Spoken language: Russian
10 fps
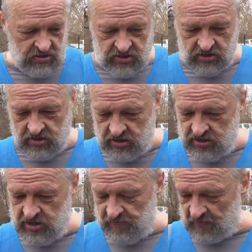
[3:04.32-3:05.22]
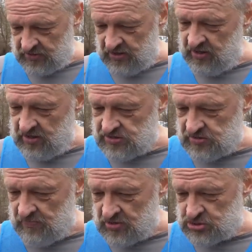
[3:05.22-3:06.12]
и не
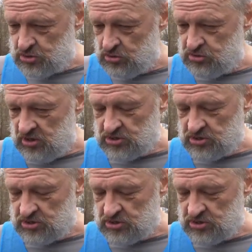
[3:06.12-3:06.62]
повторяется маршрут.